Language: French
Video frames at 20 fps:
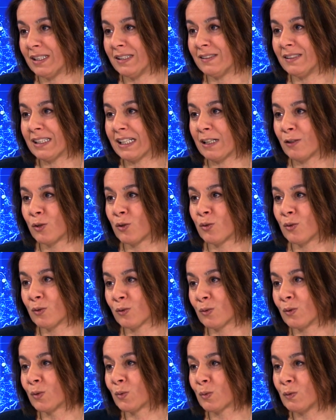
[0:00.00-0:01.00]
Et c'est mm. quelque chose
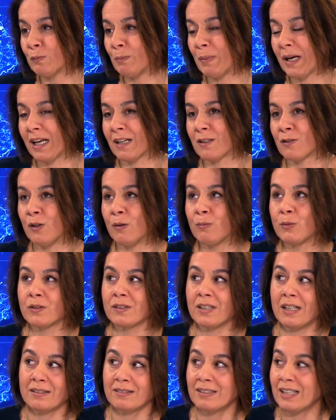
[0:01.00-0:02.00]
qu'on retrouve par exemple
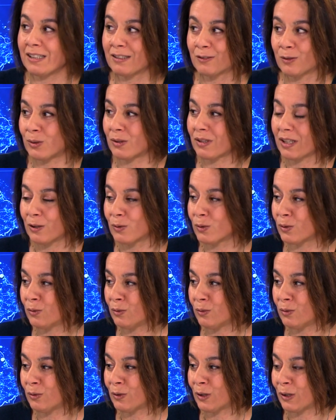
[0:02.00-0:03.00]
dans un texte très
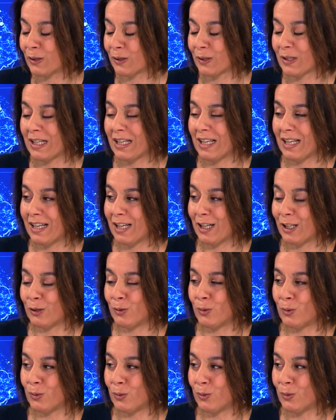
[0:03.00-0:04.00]
connu euh,
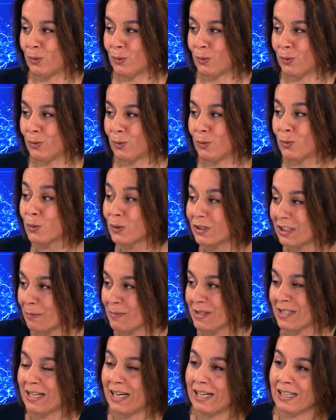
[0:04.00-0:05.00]
du,
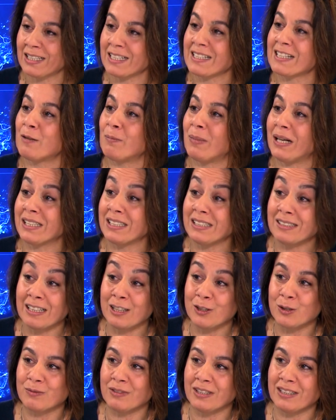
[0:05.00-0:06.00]
XIIe siècle qui s'appelle
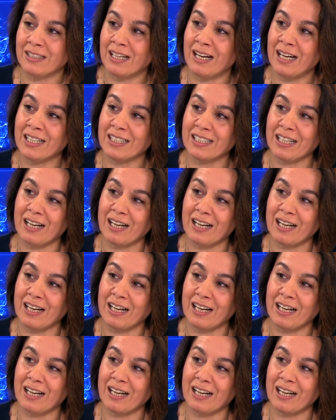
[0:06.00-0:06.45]
Gita Govinda, qui